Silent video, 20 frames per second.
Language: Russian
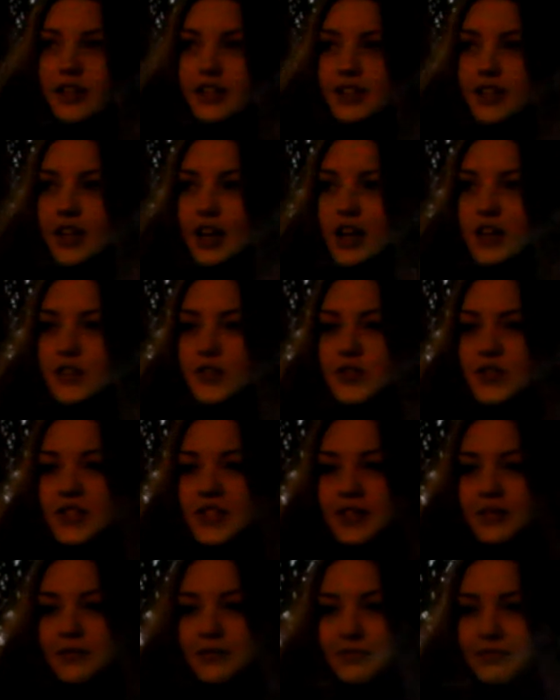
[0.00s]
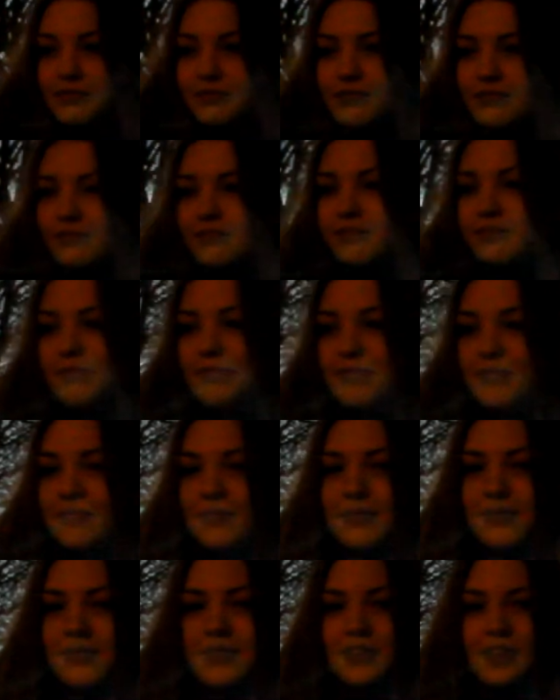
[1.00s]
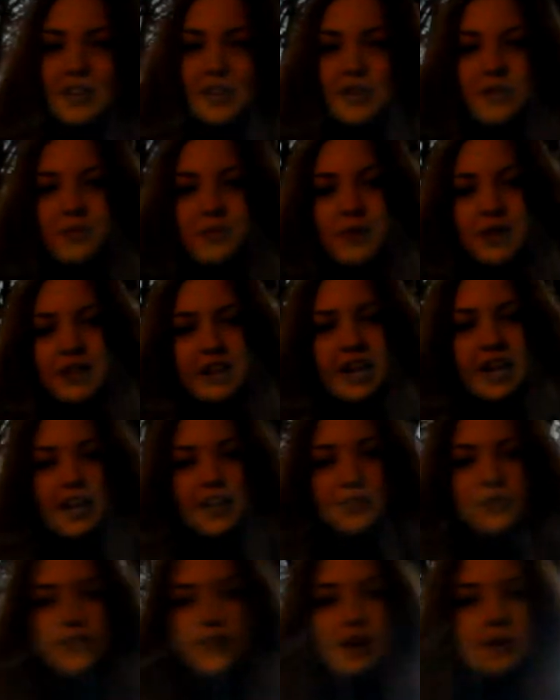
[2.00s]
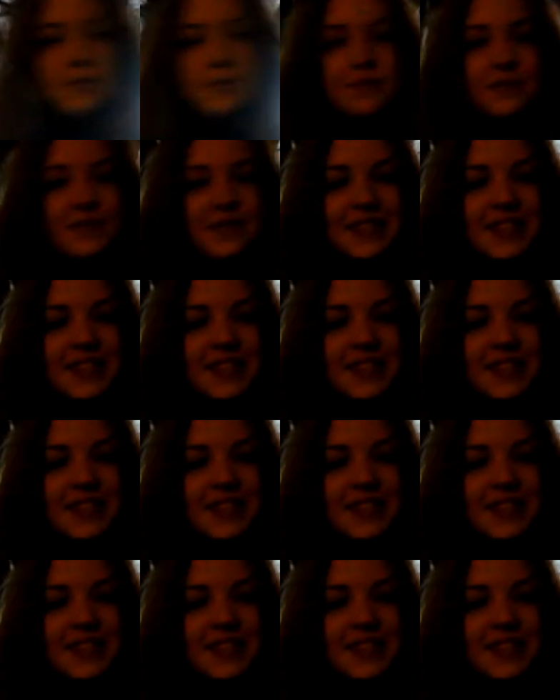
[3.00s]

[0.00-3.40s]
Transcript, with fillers: Здравствуйте. Добрый вечер. Мы дарим вам